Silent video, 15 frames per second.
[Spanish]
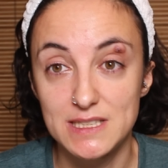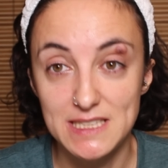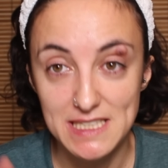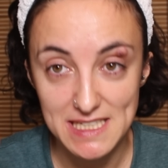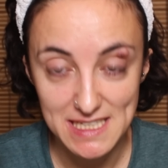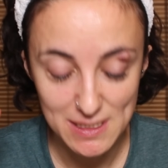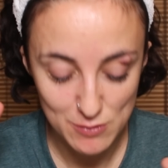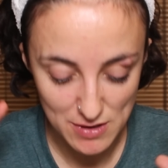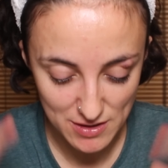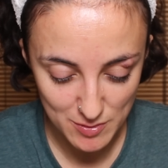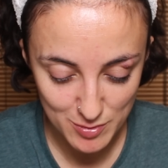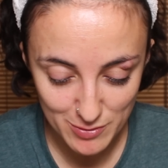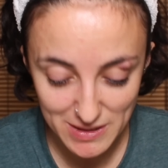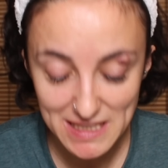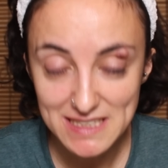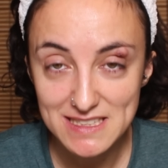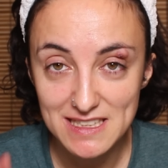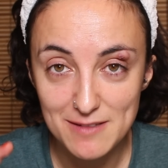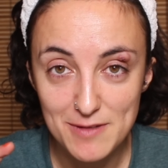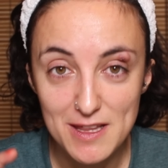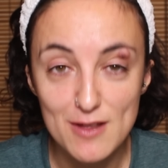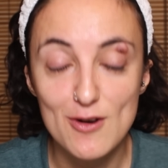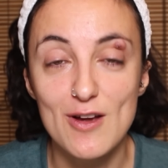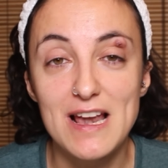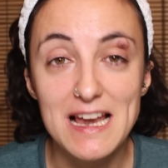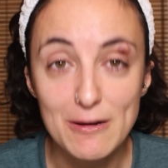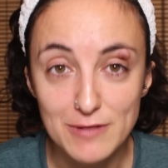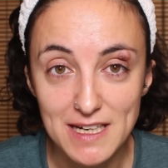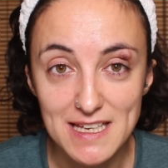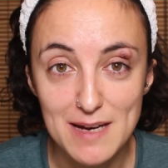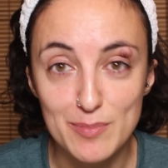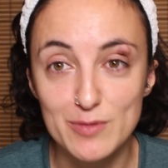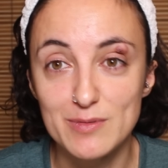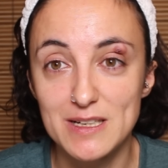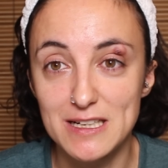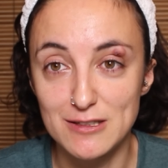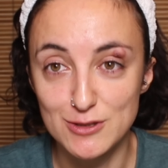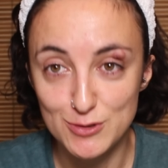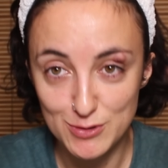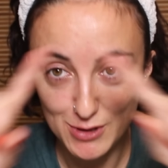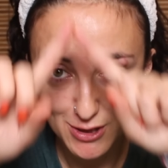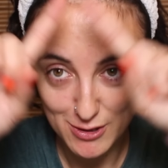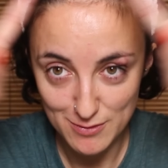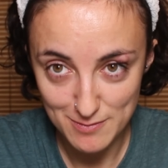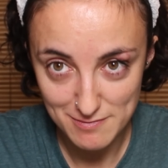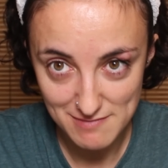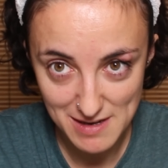si cuando publique este vídeo Laura ya ha publicado el suyo,